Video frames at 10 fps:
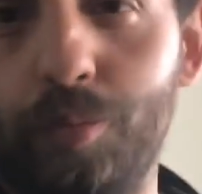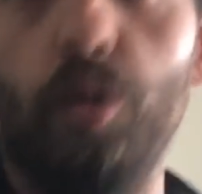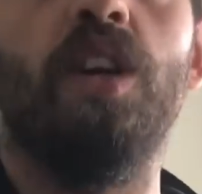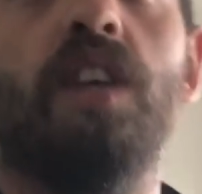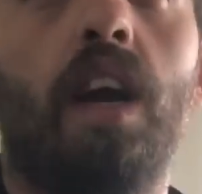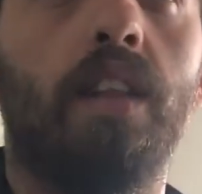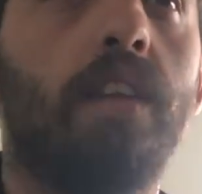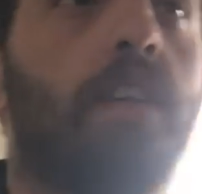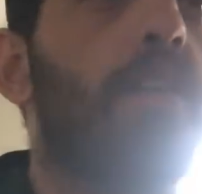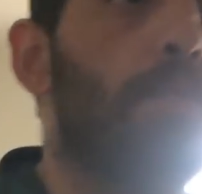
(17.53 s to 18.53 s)
bu gece
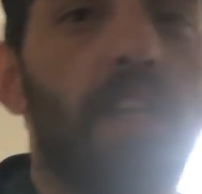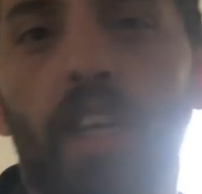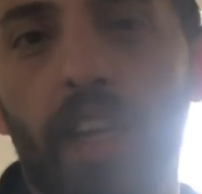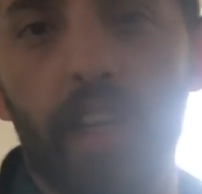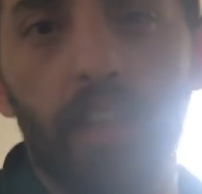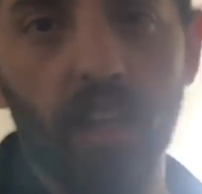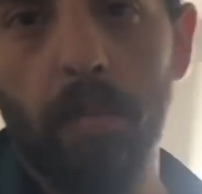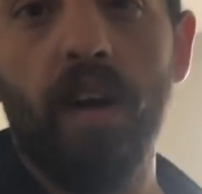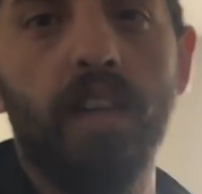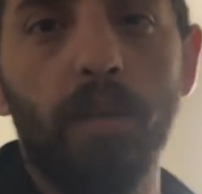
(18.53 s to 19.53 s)
artık bir şekilde
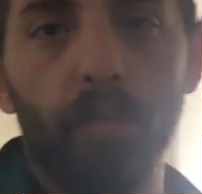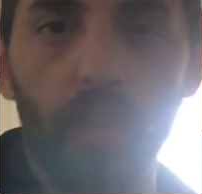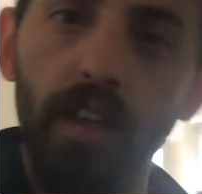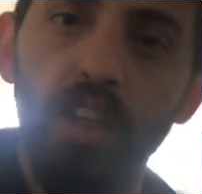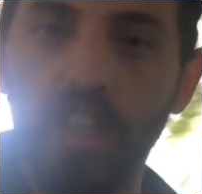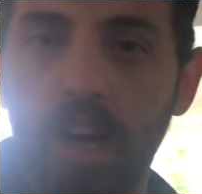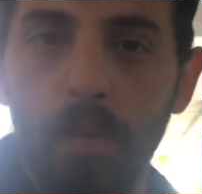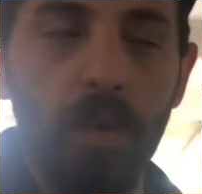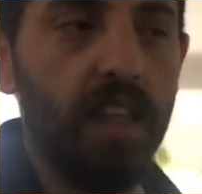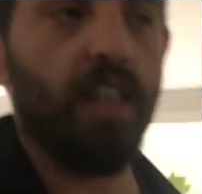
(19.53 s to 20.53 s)
sabahlayıp yılanı
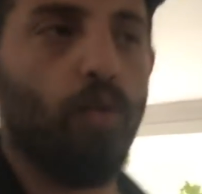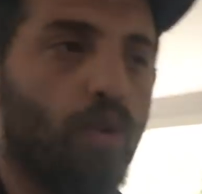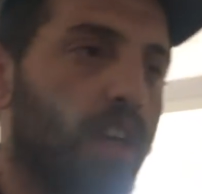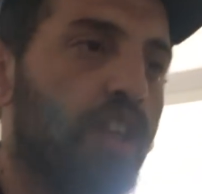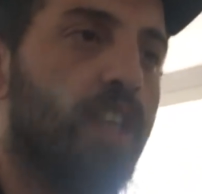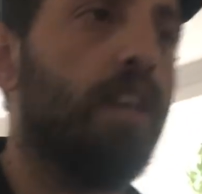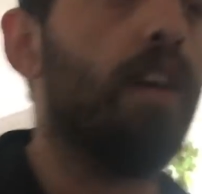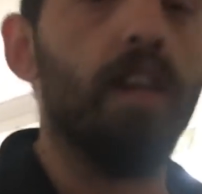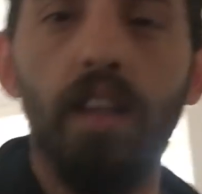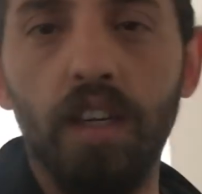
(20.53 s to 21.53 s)
çıkarmak için uğraşacağız
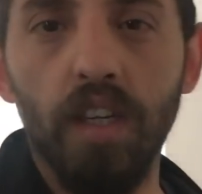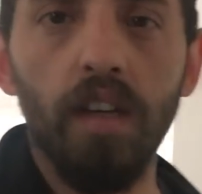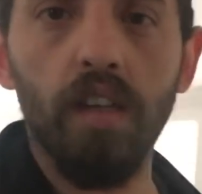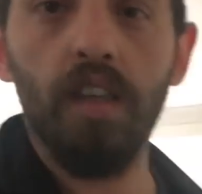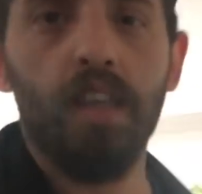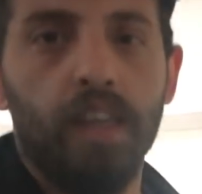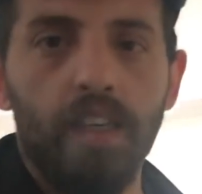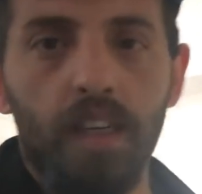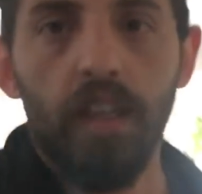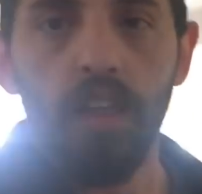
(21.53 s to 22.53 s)
arkadaşlar.
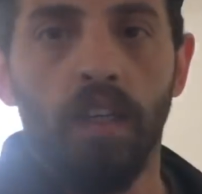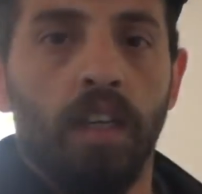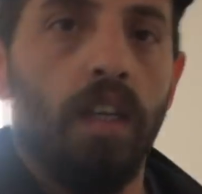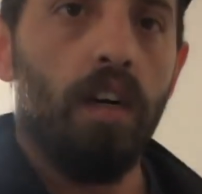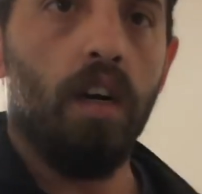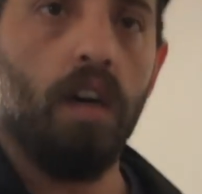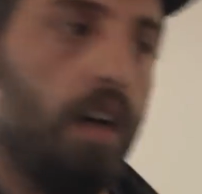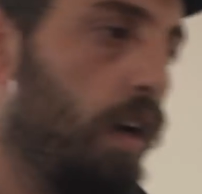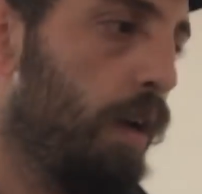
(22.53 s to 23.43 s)
Ah,